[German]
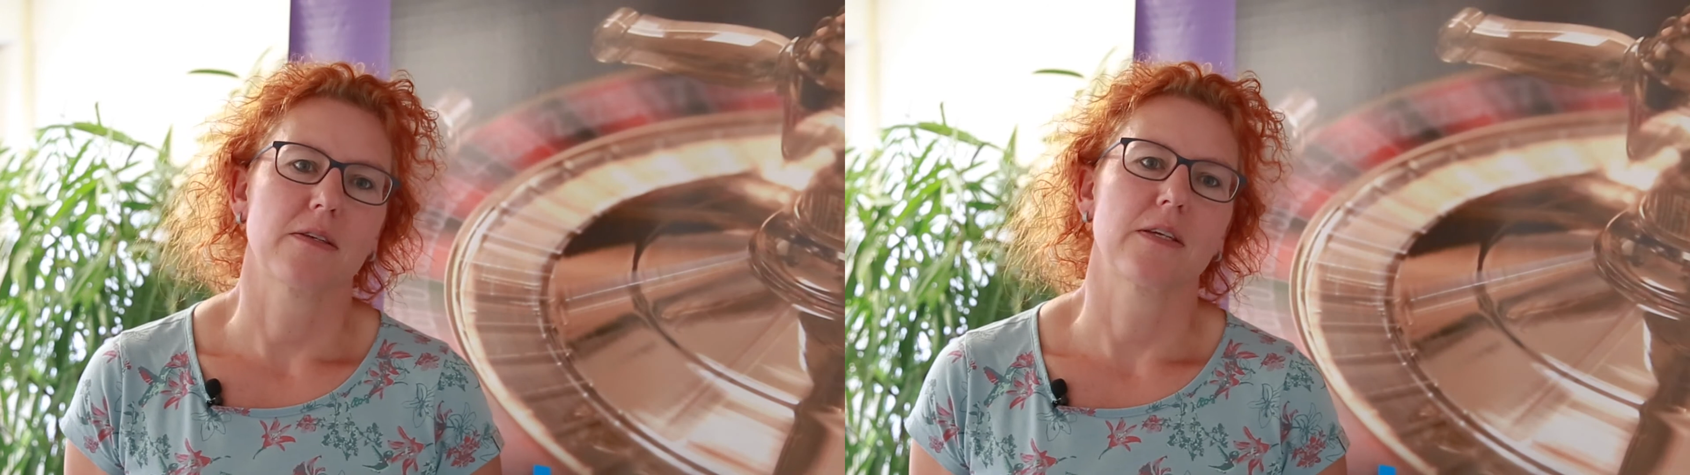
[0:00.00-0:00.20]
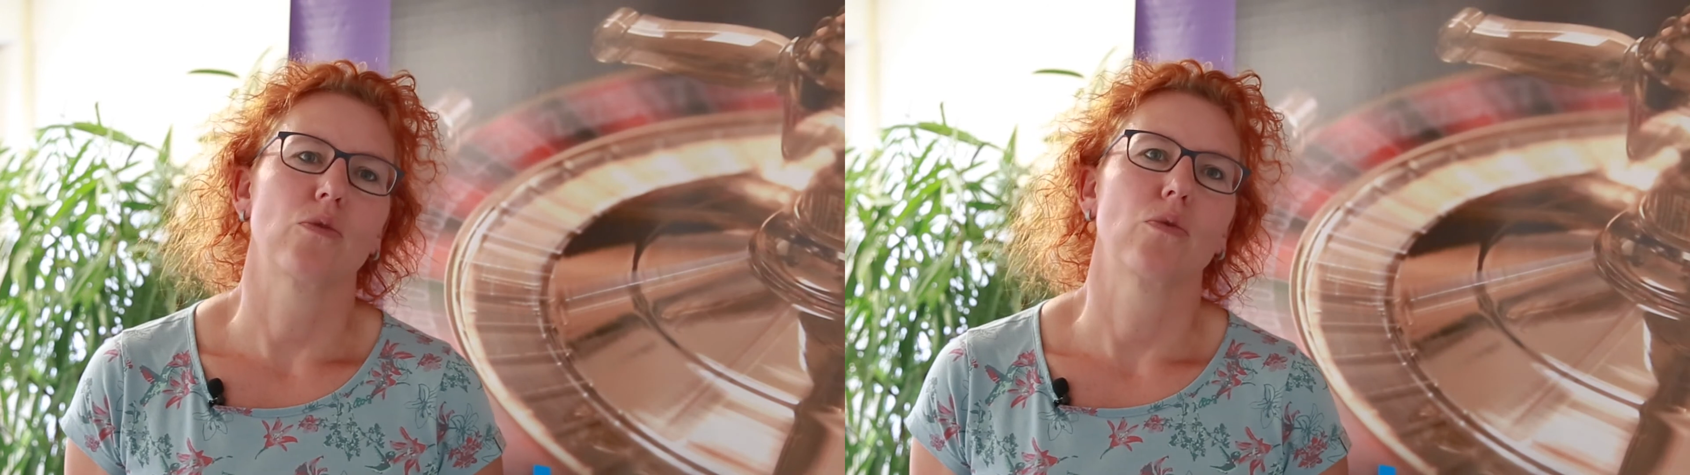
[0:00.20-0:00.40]

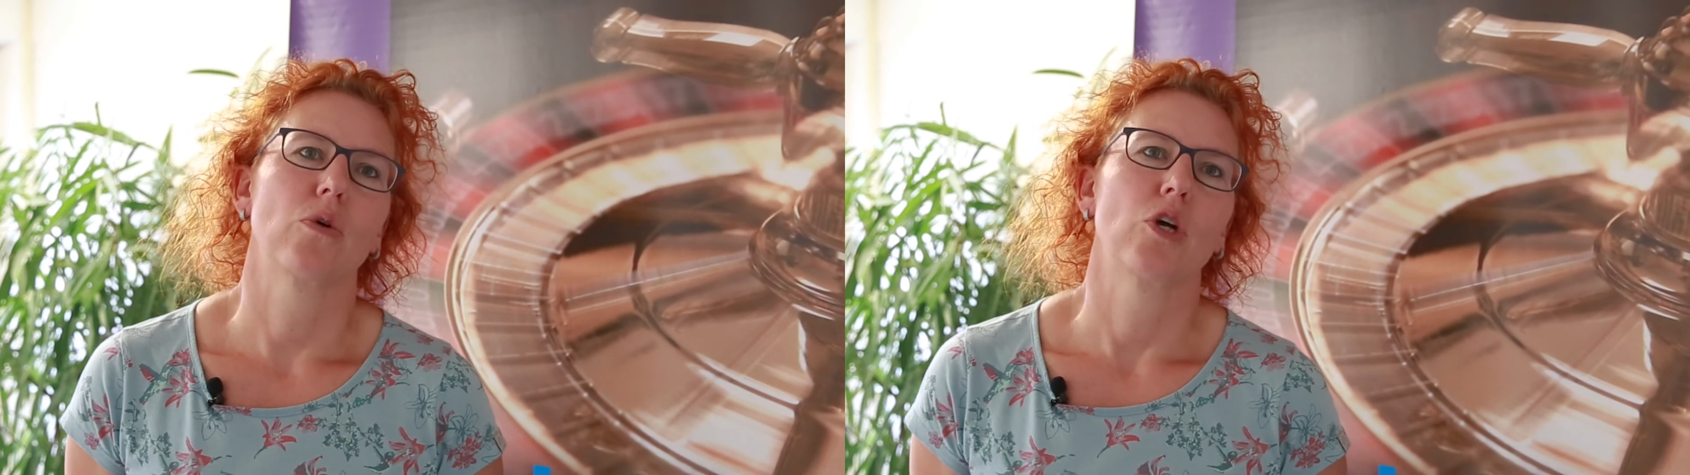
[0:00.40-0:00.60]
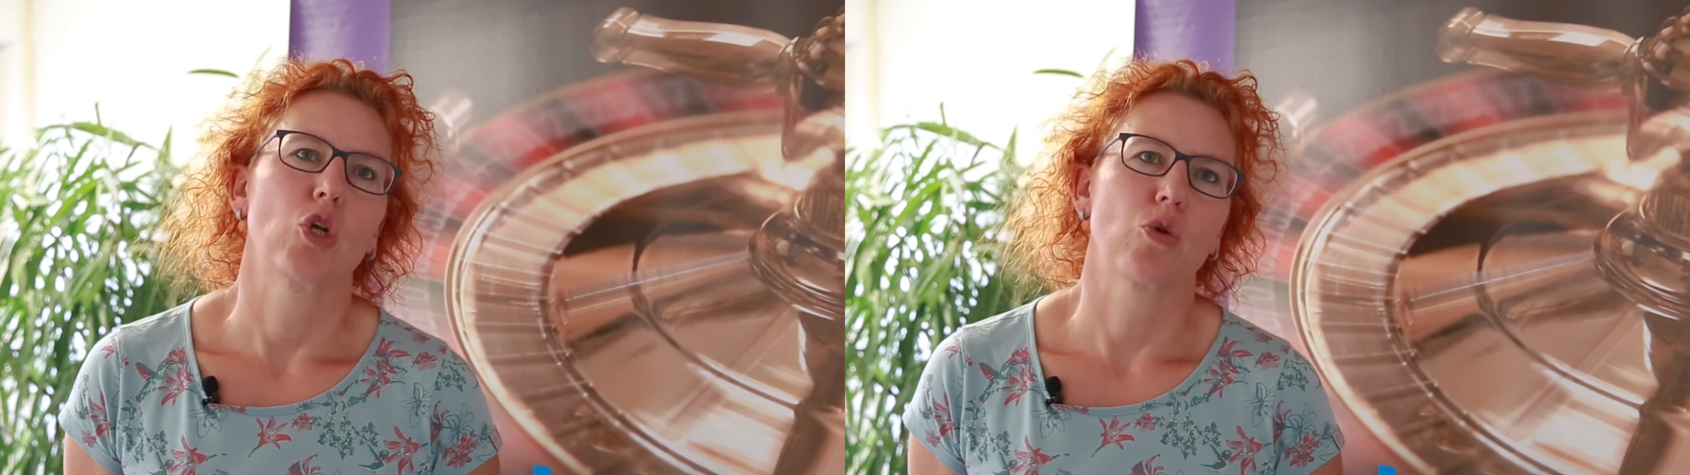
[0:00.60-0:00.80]

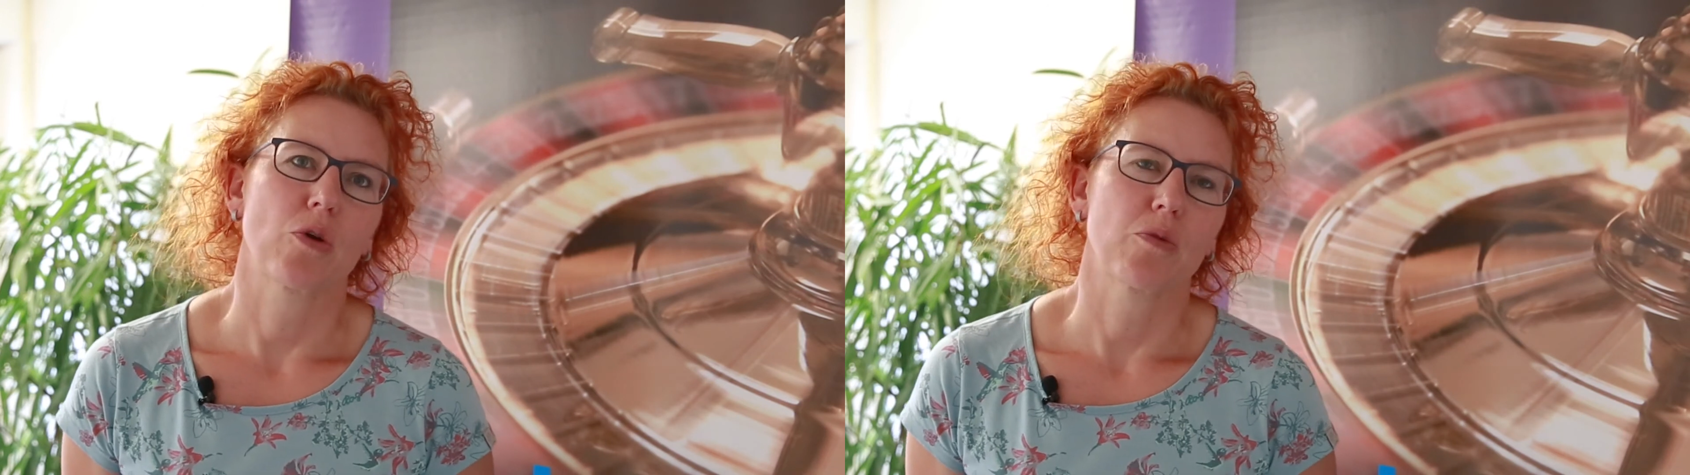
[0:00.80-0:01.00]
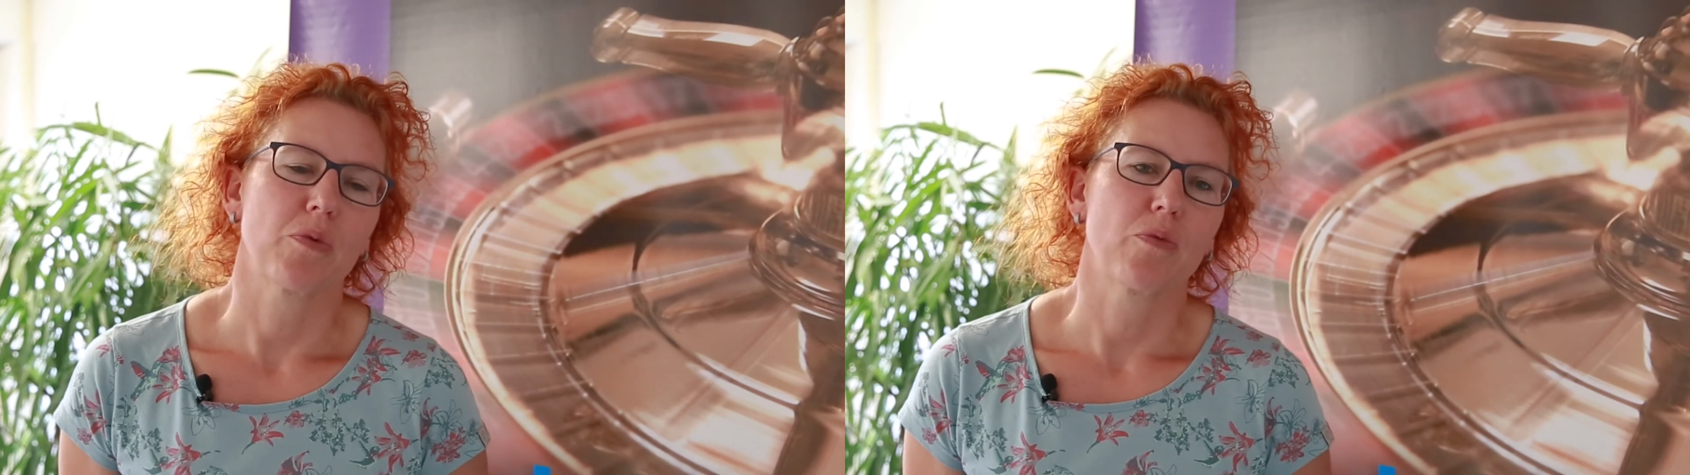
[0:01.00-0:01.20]
Risiko
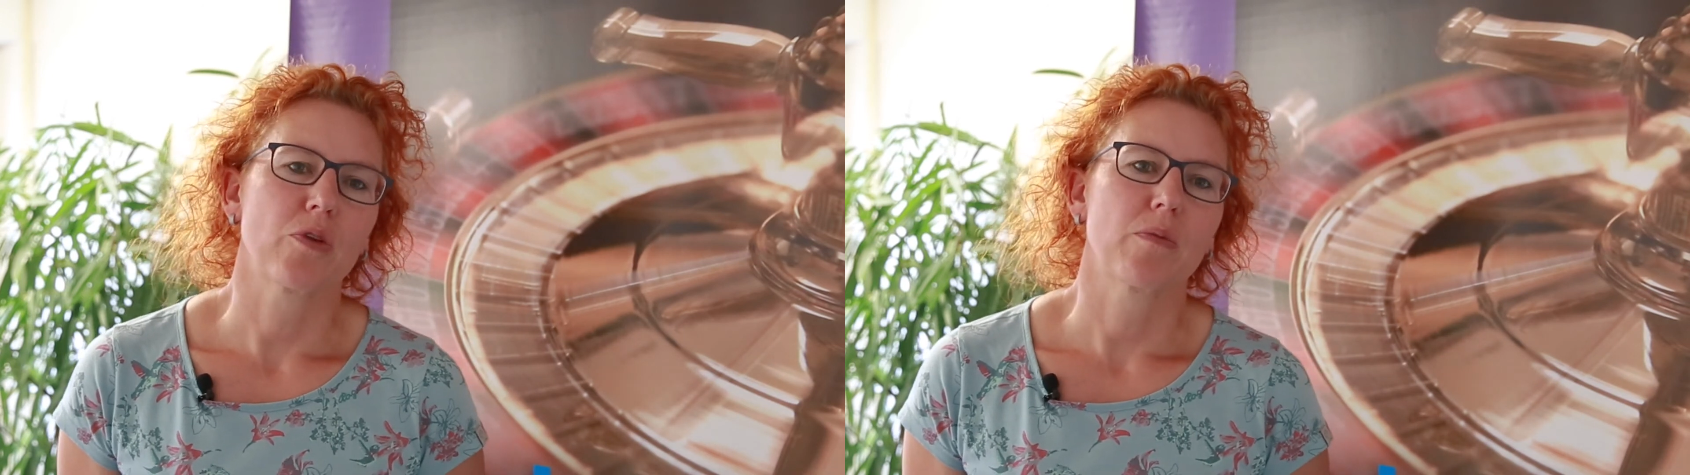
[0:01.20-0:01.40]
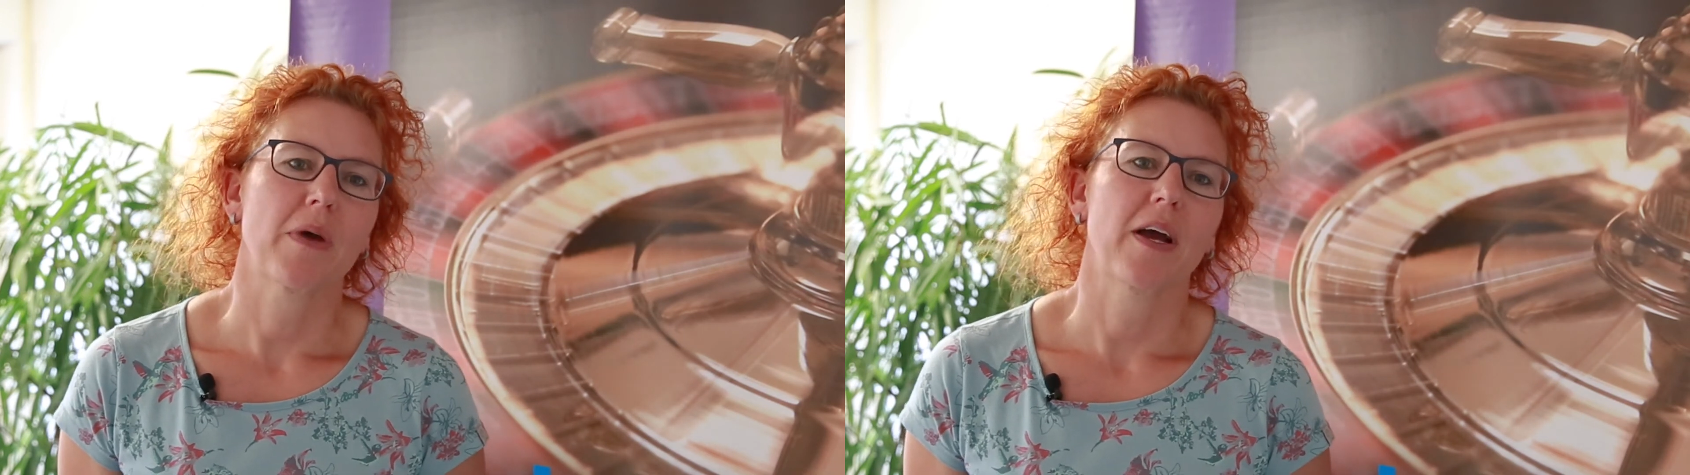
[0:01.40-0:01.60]
durchaus
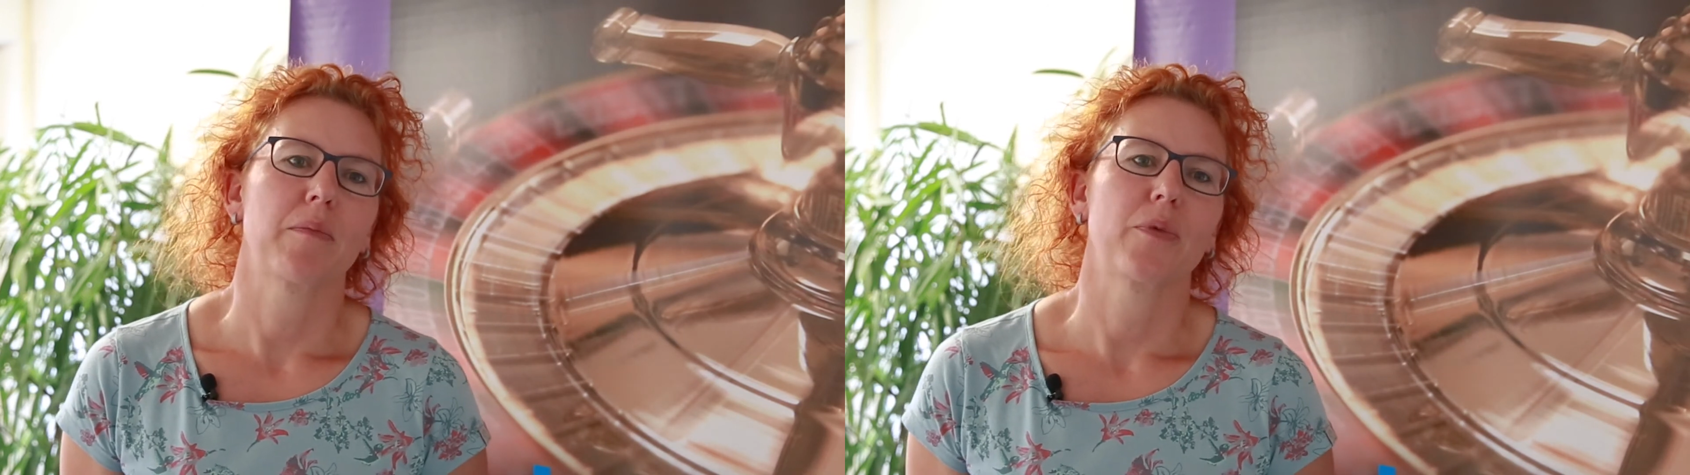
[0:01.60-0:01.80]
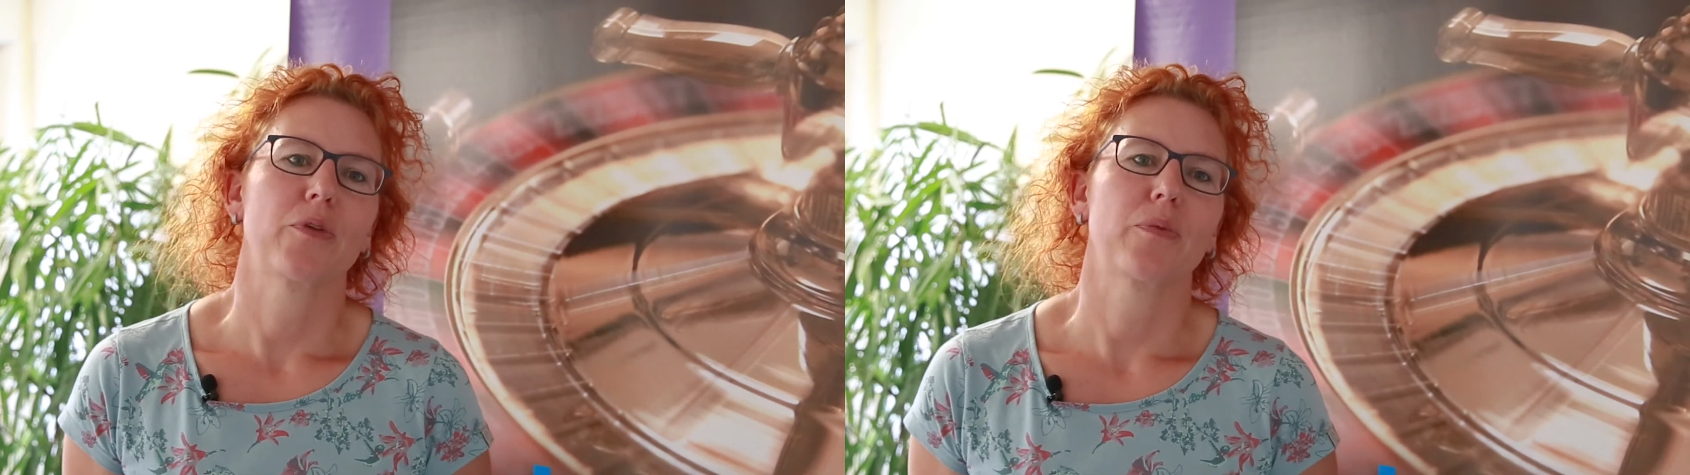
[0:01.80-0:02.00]
bewusst
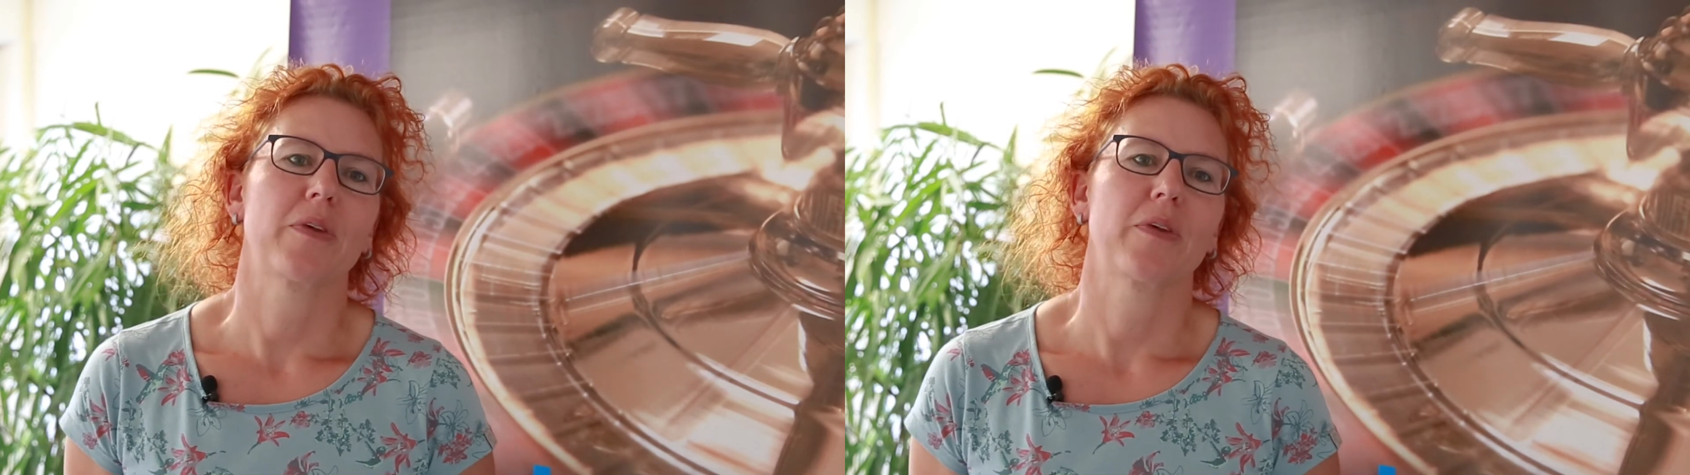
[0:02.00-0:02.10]
machen muss,